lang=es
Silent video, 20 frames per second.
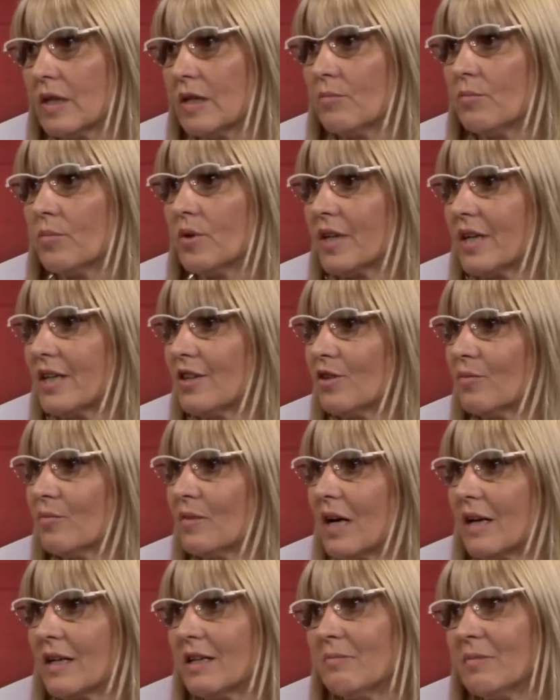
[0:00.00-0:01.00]
Por ahí,
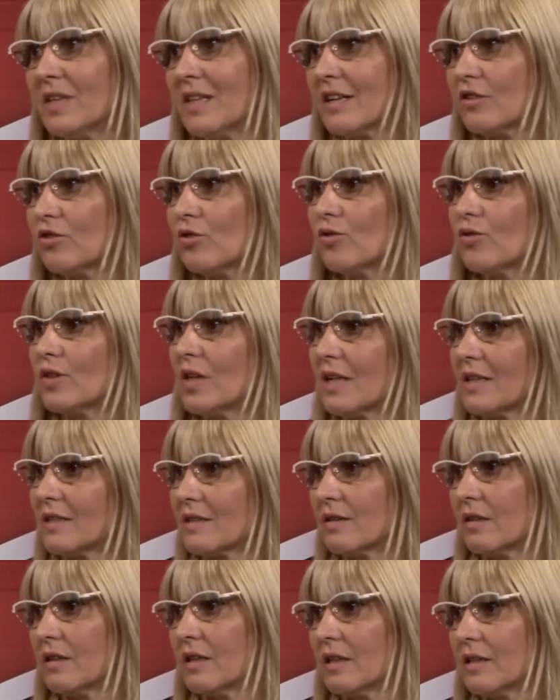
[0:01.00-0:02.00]
ahí me da todas
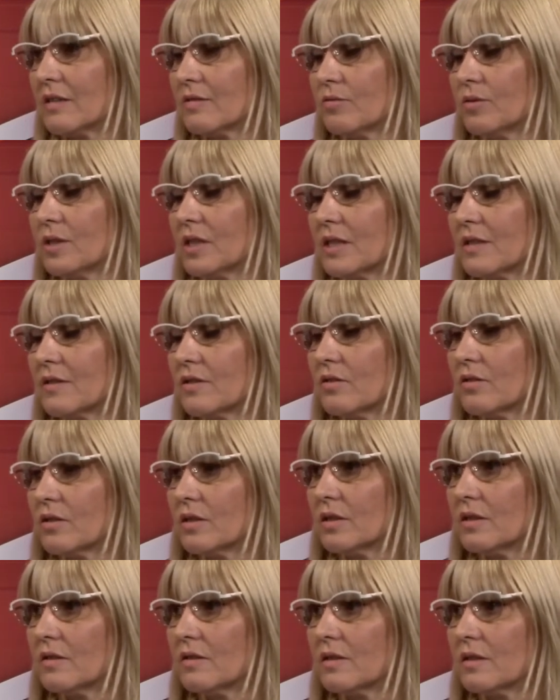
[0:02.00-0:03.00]
las,
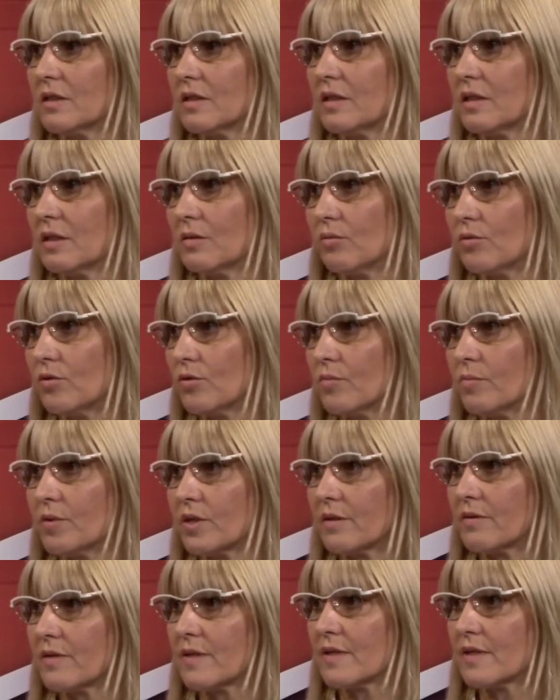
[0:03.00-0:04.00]
ubicaciones, este, busco por
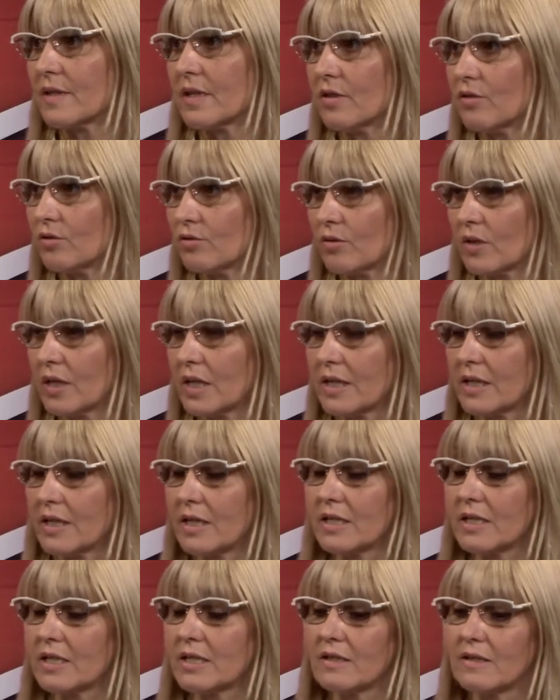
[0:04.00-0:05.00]
abecedario todas las
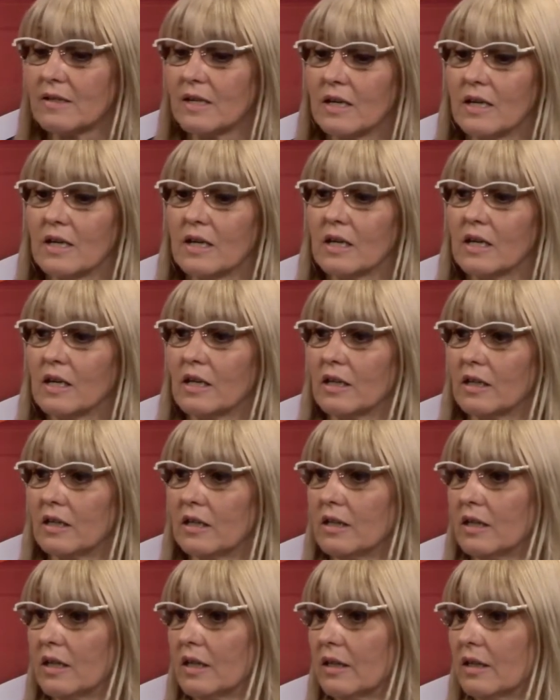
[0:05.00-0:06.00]
calles
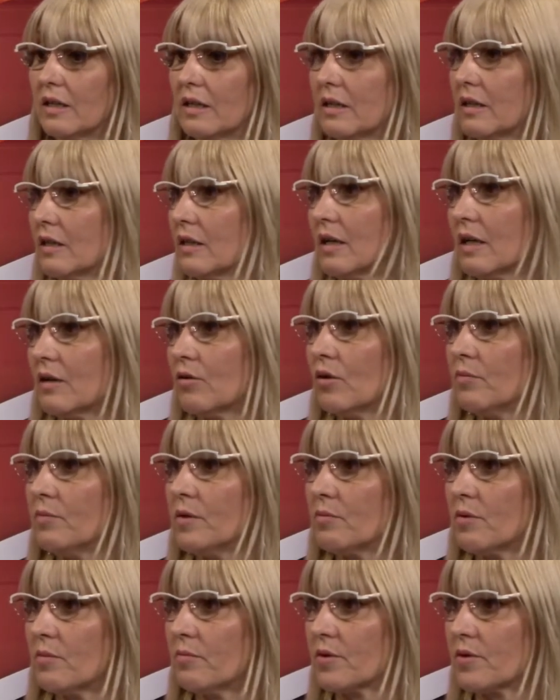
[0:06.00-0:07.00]
y este, hago el
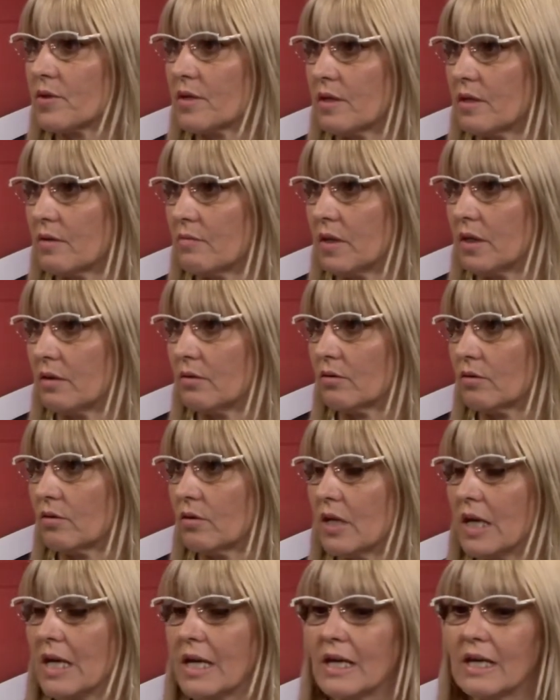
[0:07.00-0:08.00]
mismo procedimiento.
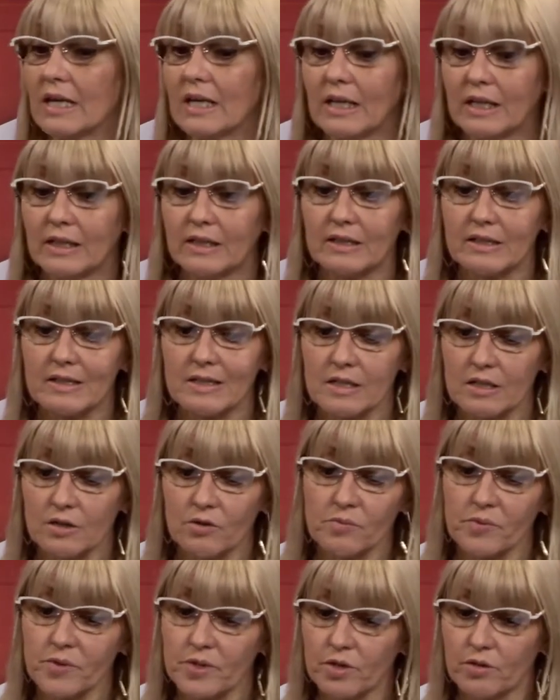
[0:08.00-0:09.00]
Y la tercera
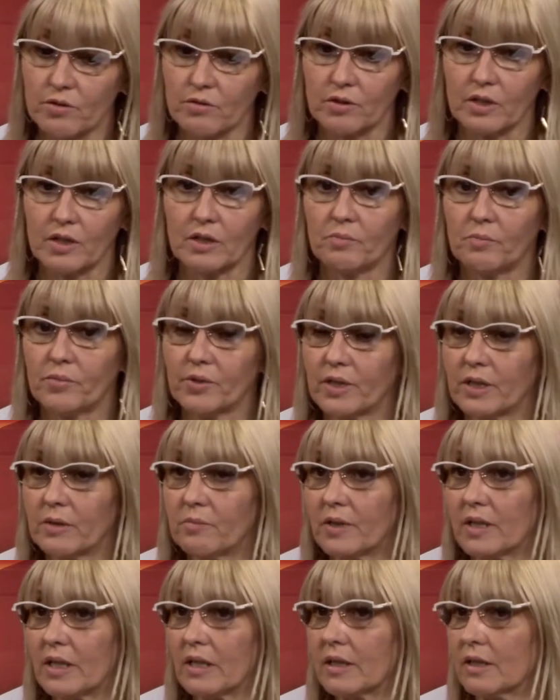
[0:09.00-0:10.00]
opción, que es por ahí
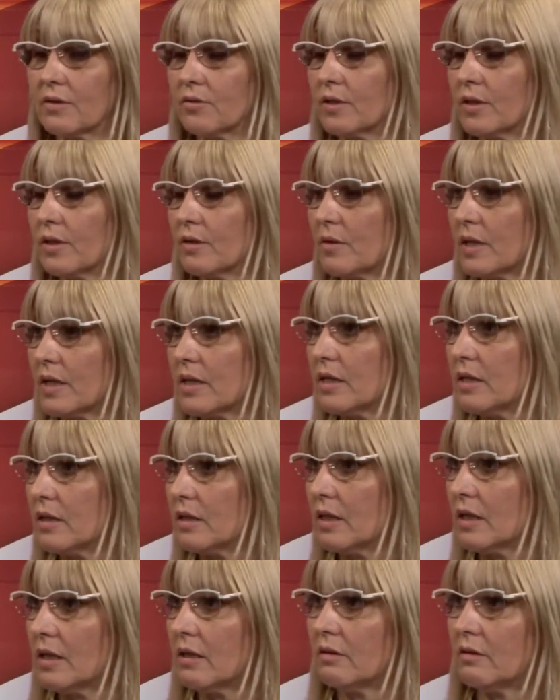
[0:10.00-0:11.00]
para el que no es de
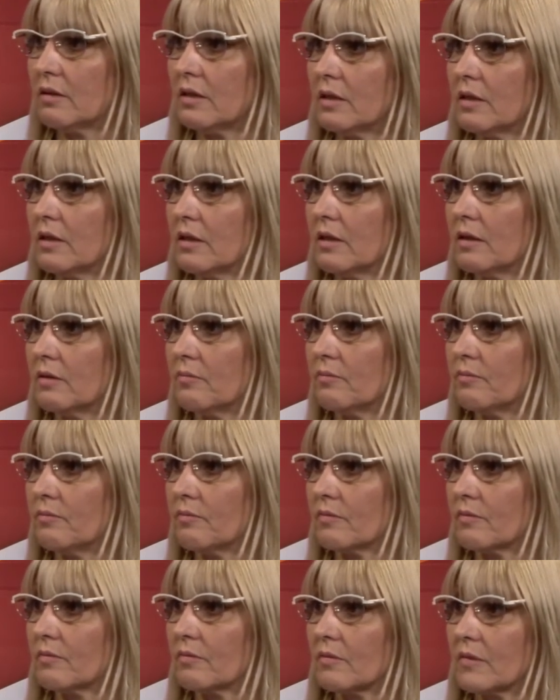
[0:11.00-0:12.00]
Bahía,
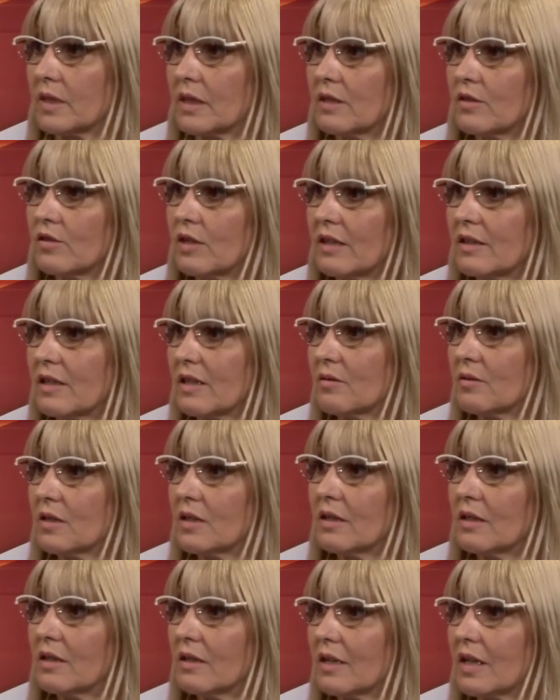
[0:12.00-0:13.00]
em, que es a través
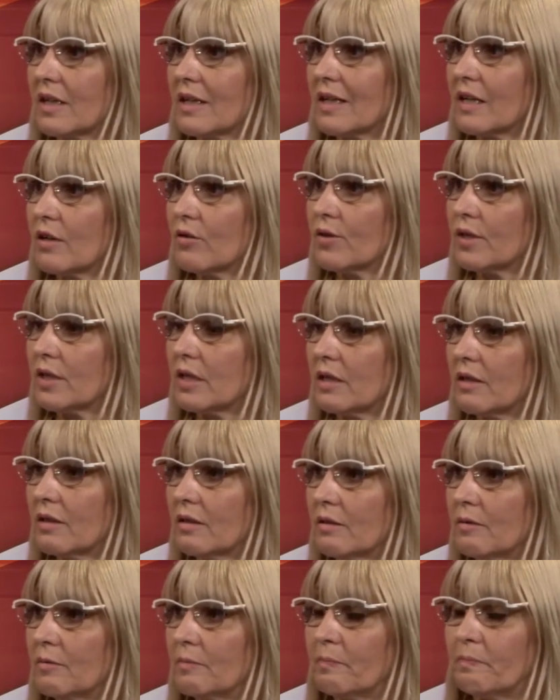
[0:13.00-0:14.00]
de cargarlo en,
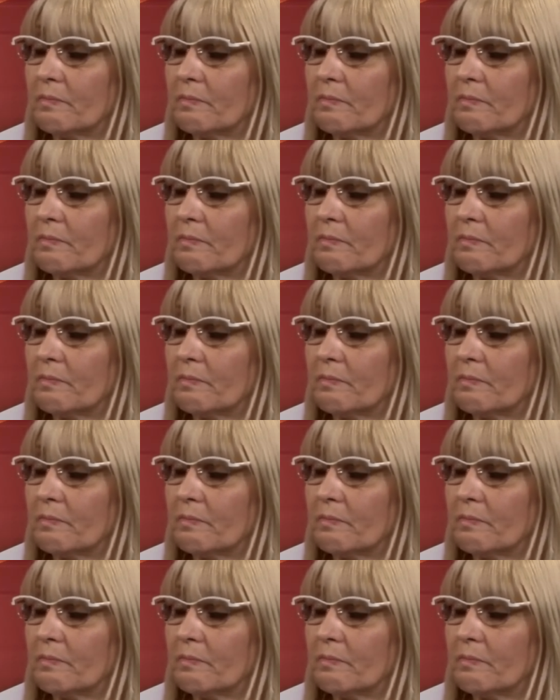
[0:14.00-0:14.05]
el,